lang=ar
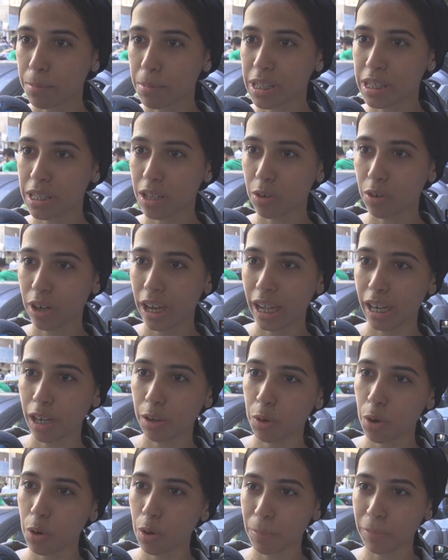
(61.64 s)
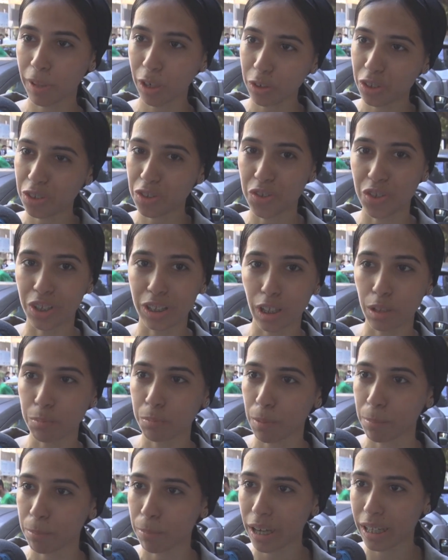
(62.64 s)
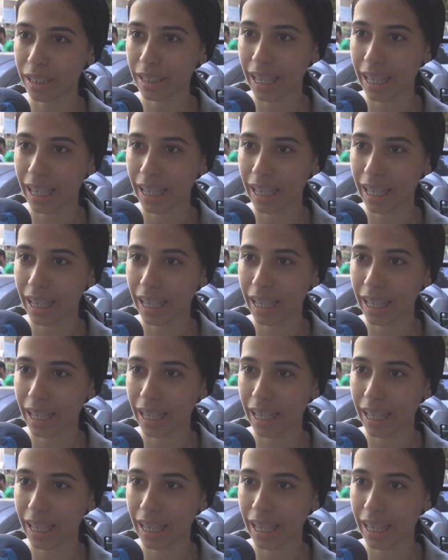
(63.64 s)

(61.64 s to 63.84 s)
بس هو انا وهو بناخد التيشيرتات من بعض